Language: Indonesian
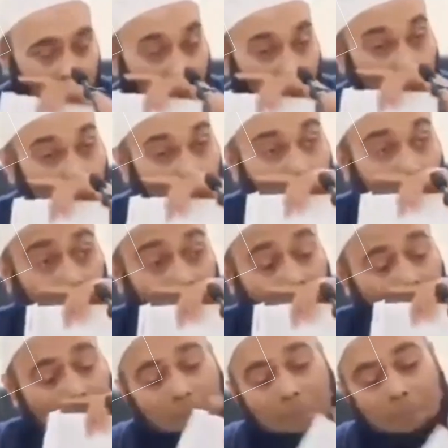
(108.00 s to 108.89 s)
Hormon.
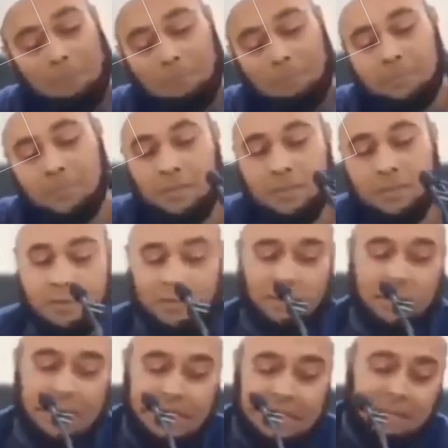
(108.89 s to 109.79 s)

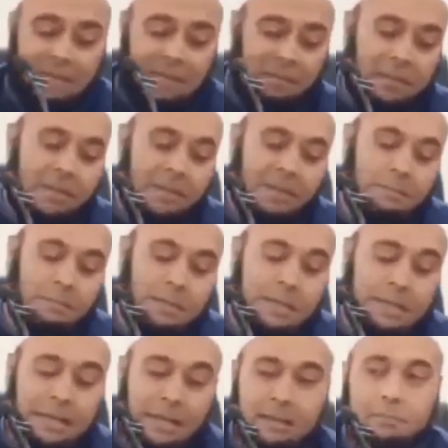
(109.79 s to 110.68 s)
Jadi ini sama ini
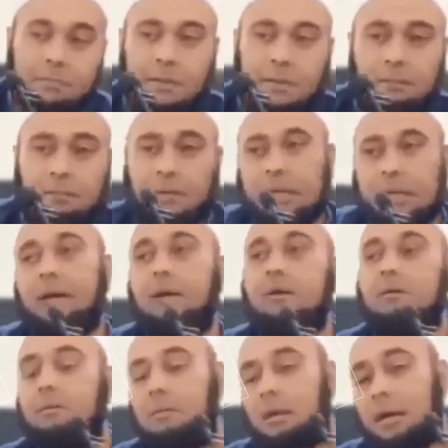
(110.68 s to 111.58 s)
diberikan pada
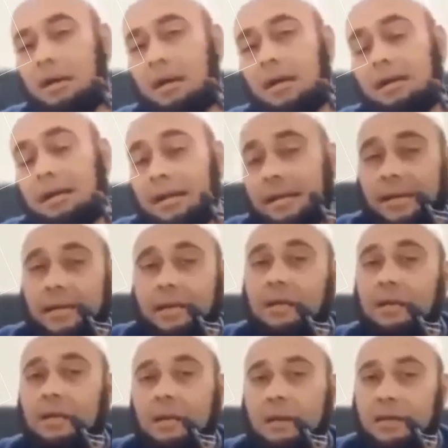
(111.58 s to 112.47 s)
beliau, bahan
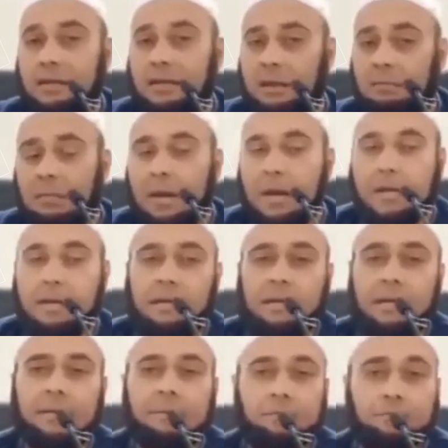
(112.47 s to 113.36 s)
anaknya ditambahkan
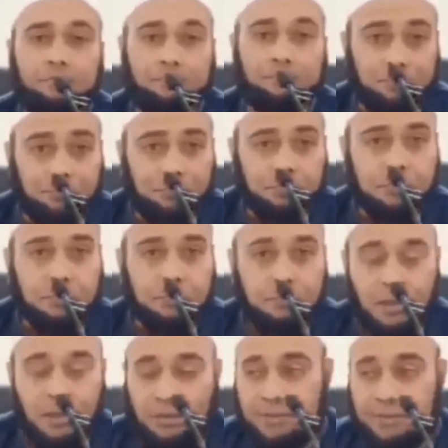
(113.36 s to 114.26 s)
dengan
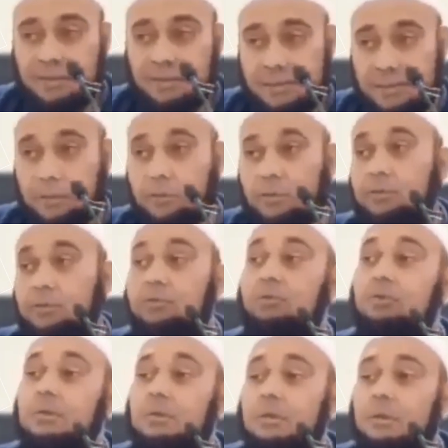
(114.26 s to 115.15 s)
VCO.
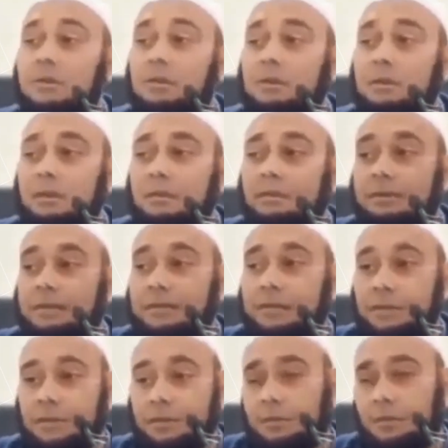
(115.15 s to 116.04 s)

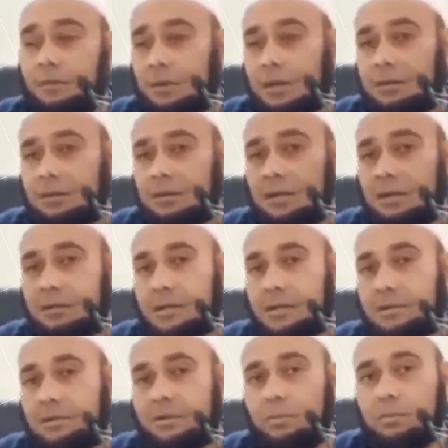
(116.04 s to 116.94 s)
VCO itu merupakan salah
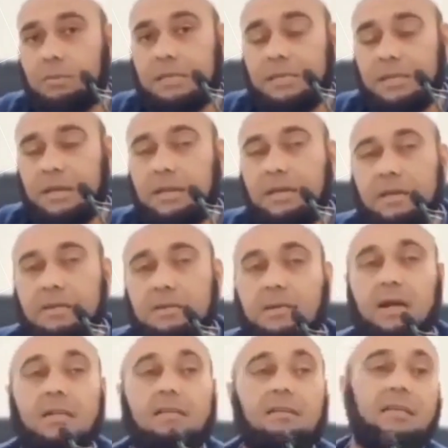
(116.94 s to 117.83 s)
satu minyak yang
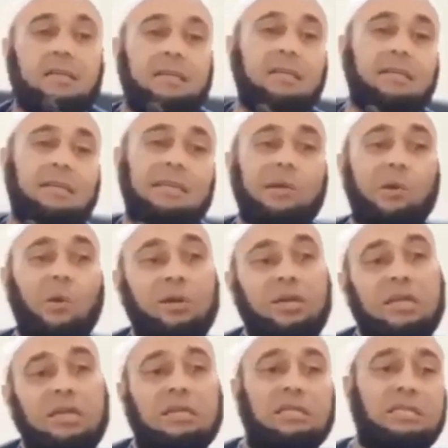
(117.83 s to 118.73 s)
sangat tinggi
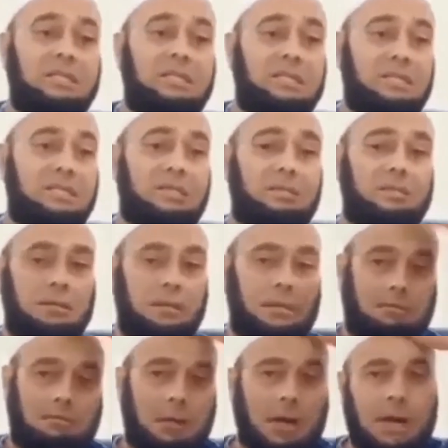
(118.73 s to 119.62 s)
iodin
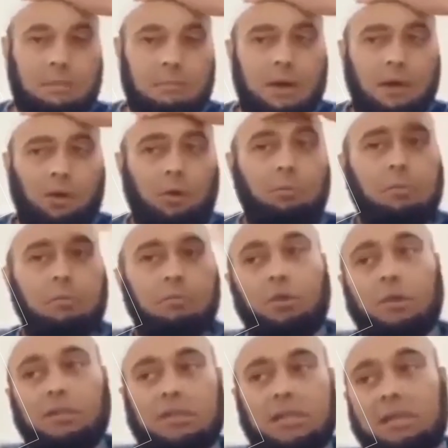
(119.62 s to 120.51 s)
bahan baku
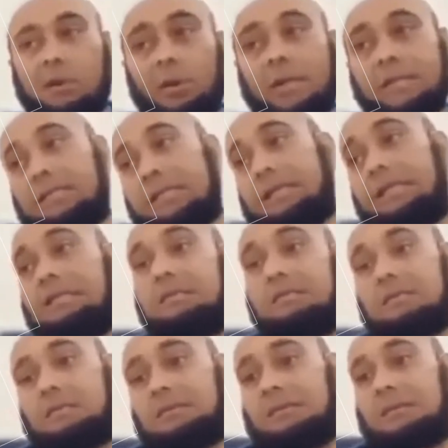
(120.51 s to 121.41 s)
pembuat tiroidnya
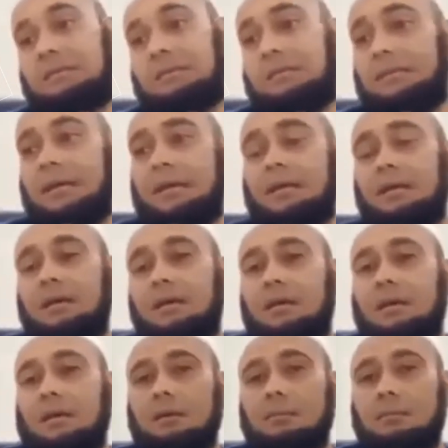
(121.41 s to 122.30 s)
ya
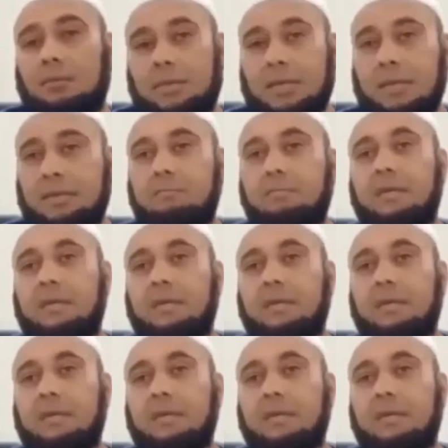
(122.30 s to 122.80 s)
kemudian